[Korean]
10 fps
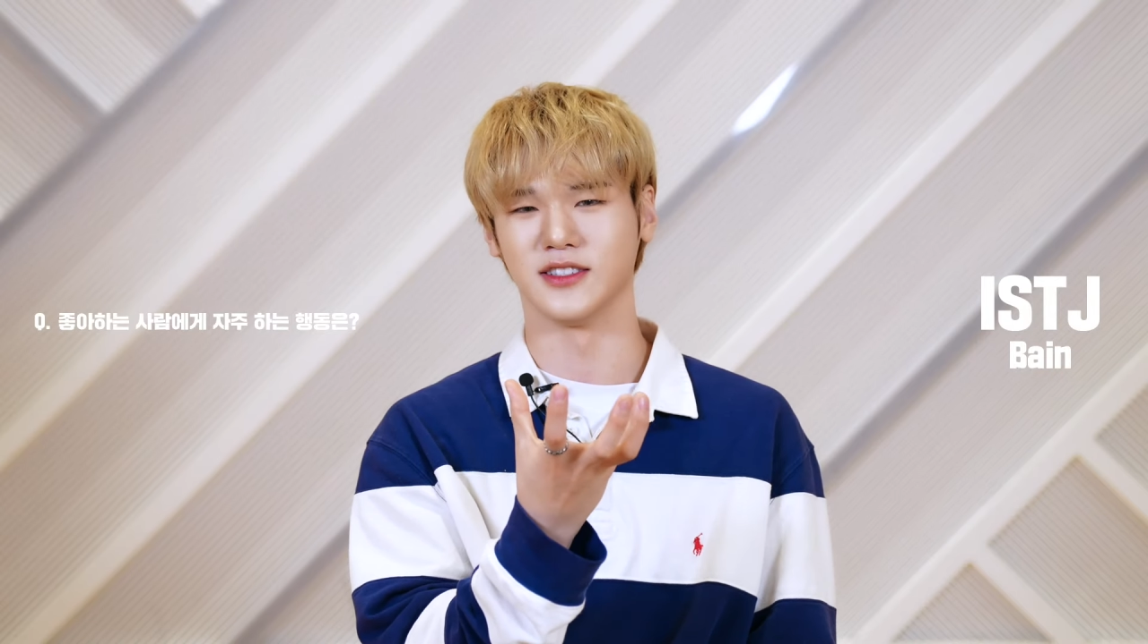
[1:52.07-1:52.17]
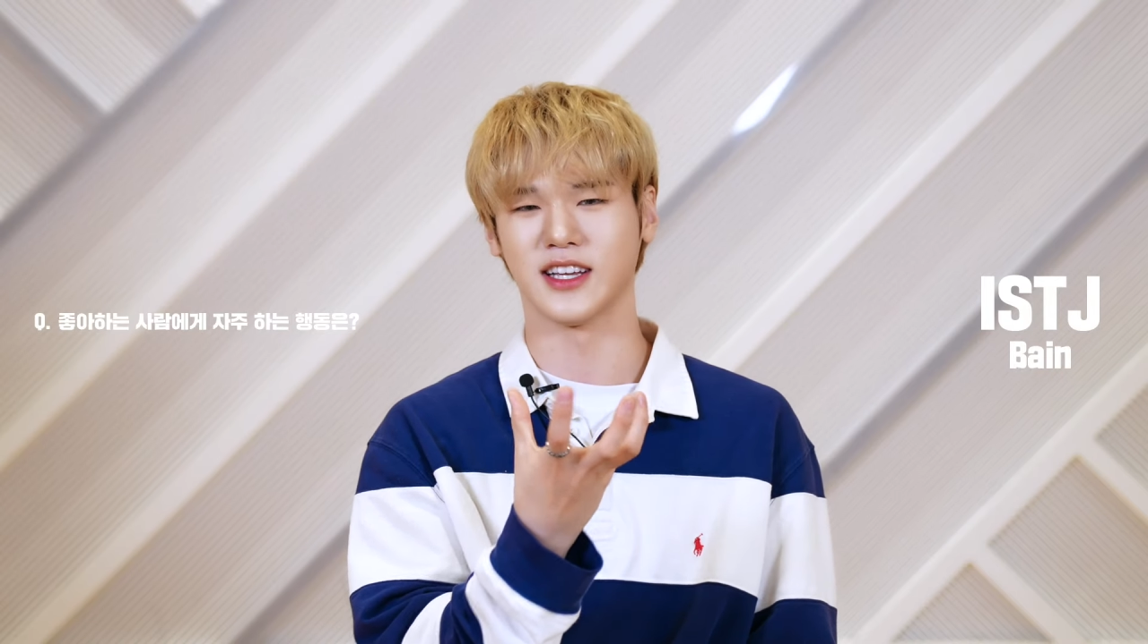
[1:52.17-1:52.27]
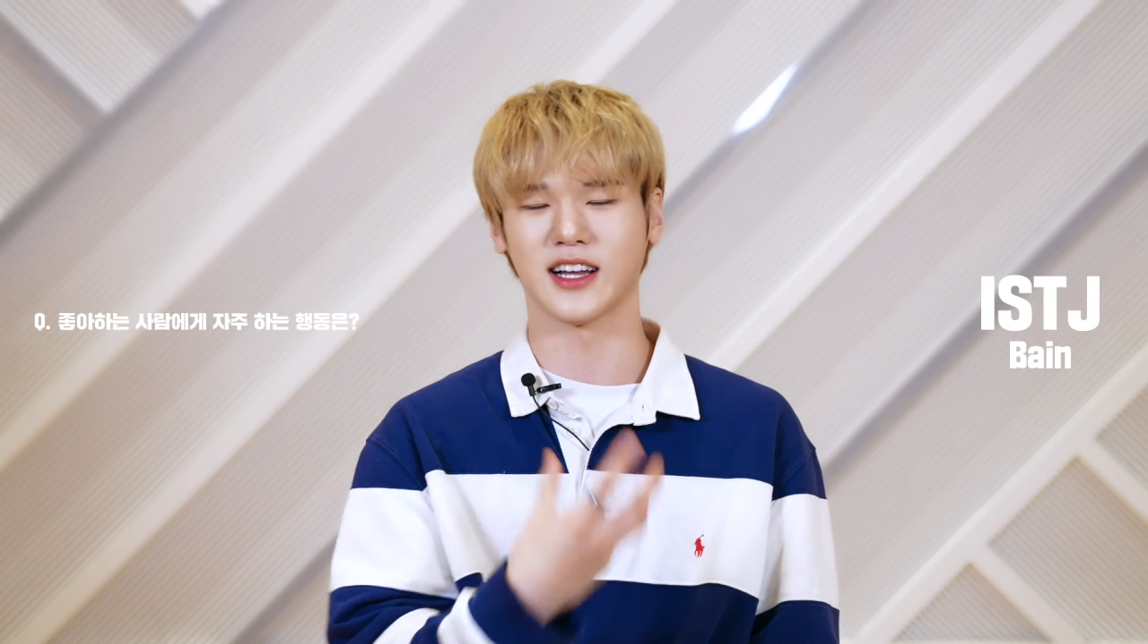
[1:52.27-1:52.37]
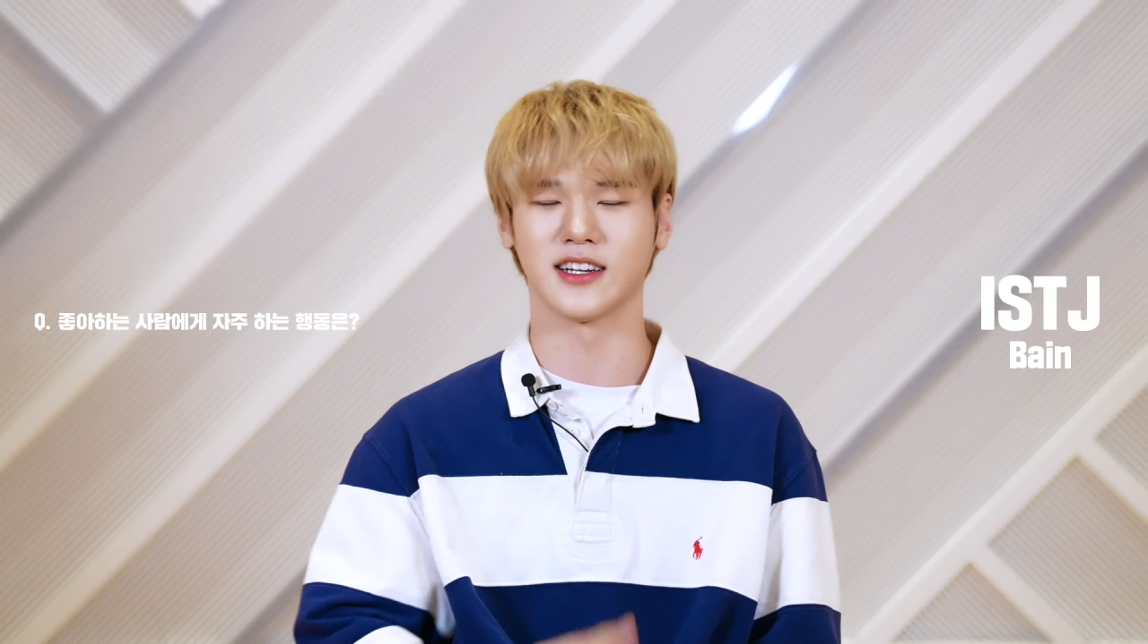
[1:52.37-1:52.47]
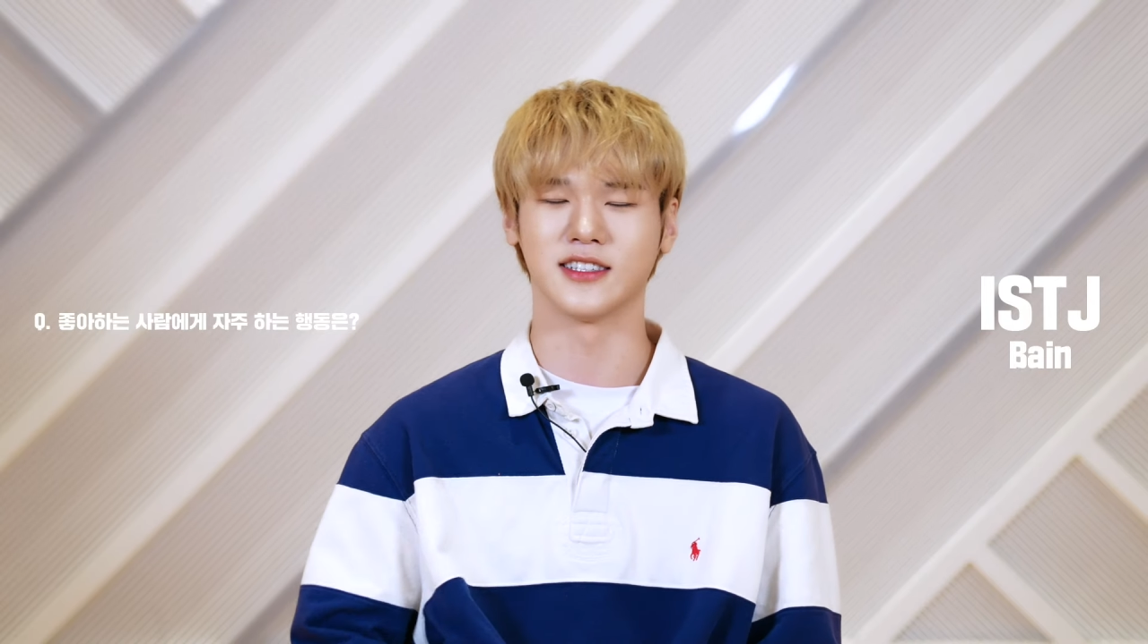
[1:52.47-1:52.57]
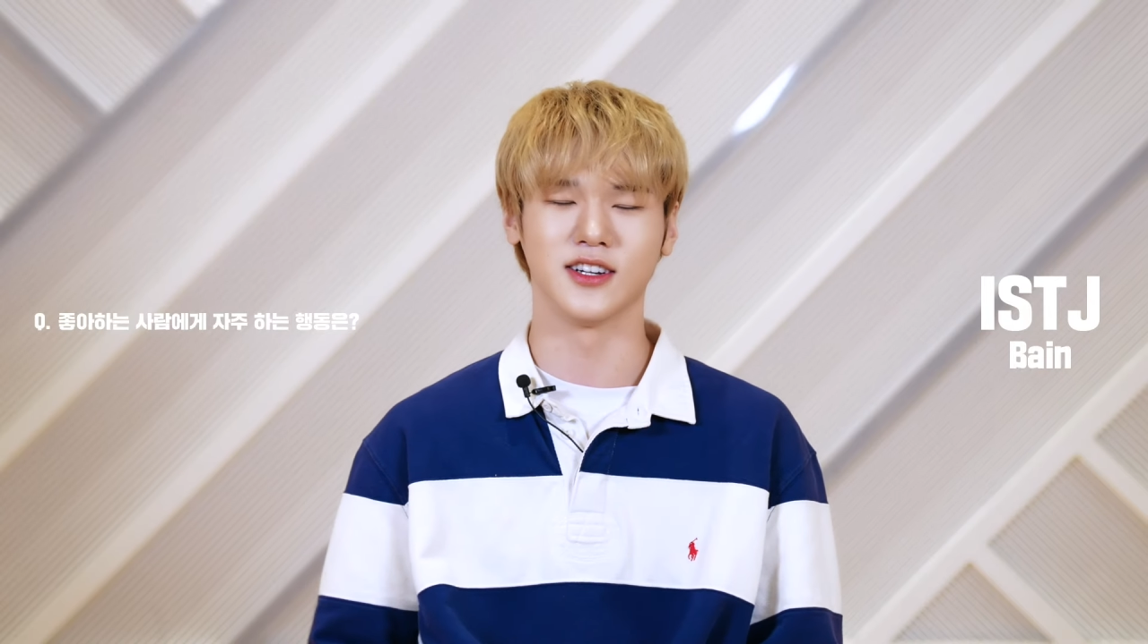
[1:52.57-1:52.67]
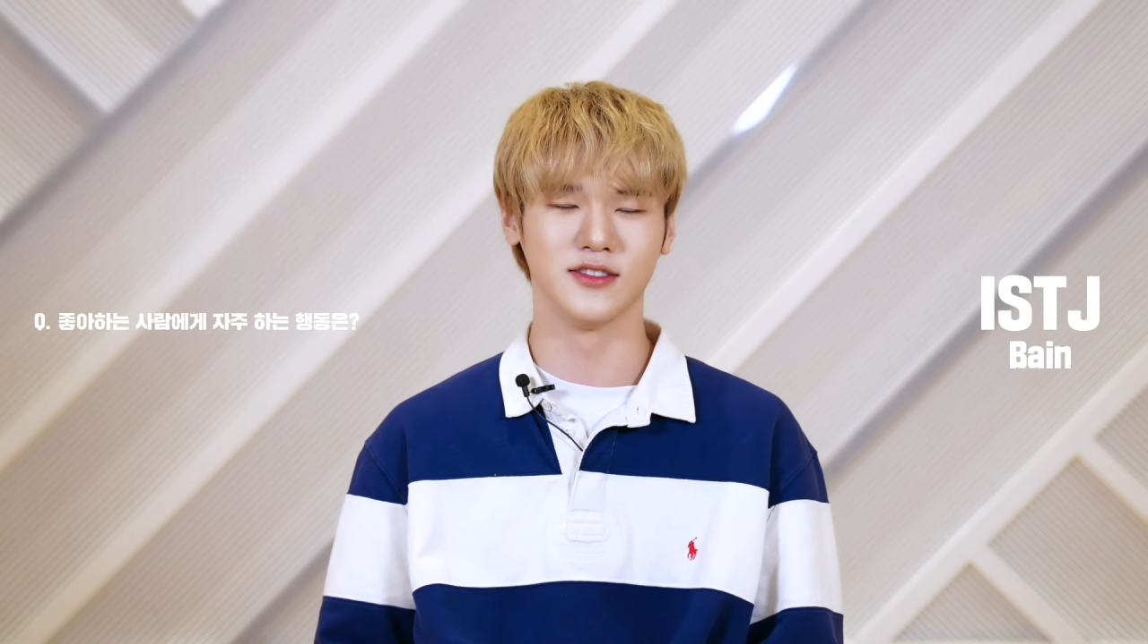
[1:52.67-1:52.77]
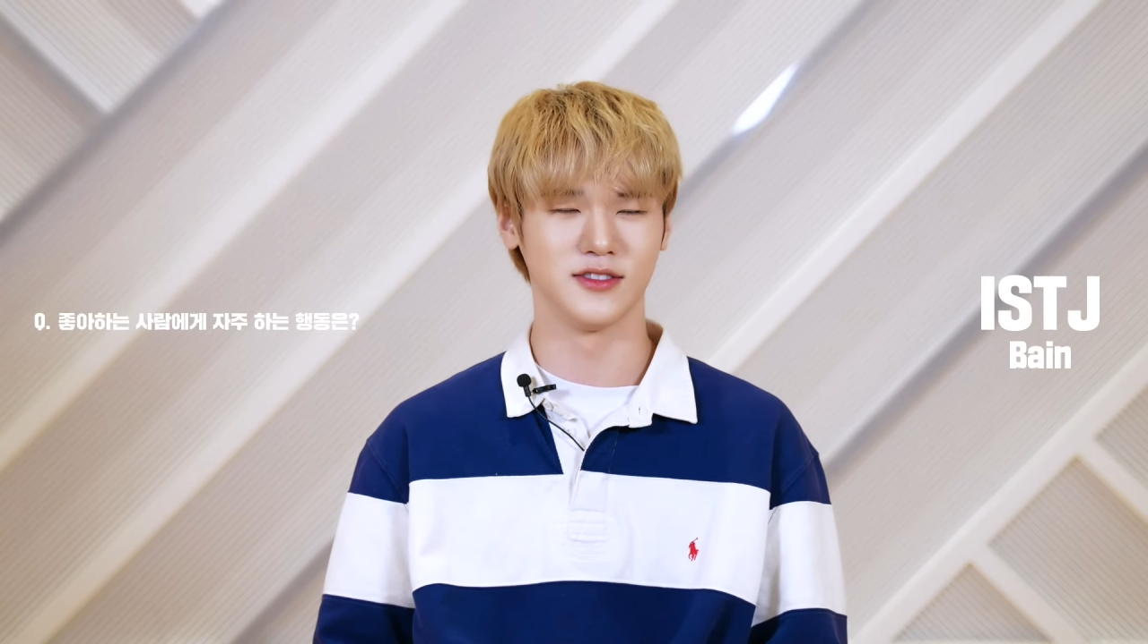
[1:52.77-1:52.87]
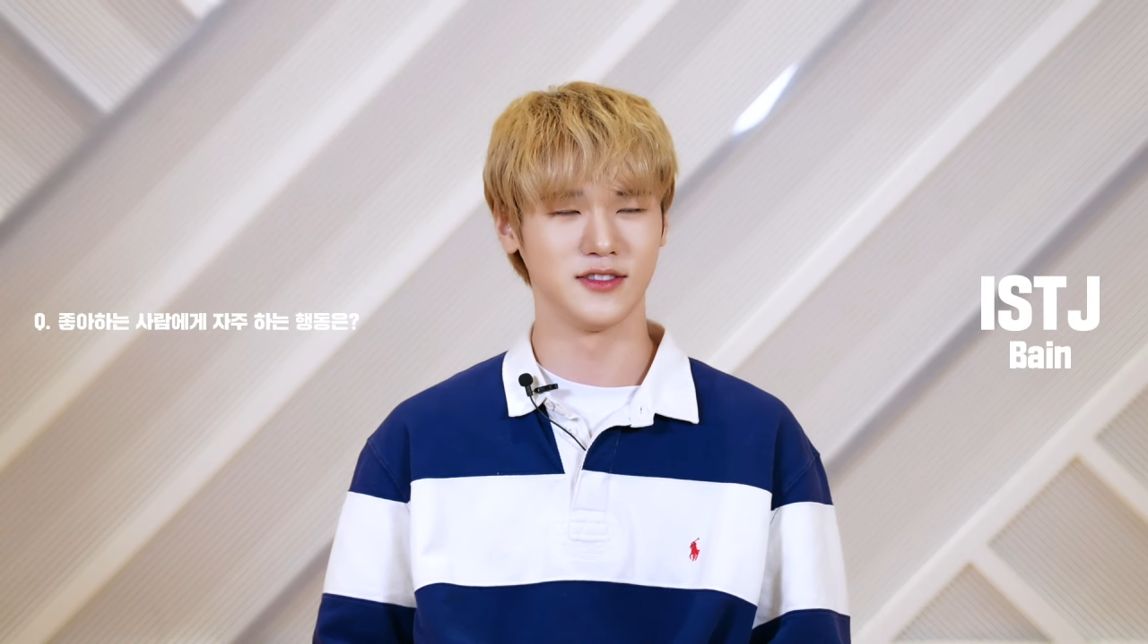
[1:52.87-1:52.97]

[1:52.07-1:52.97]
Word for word: 약간 그런.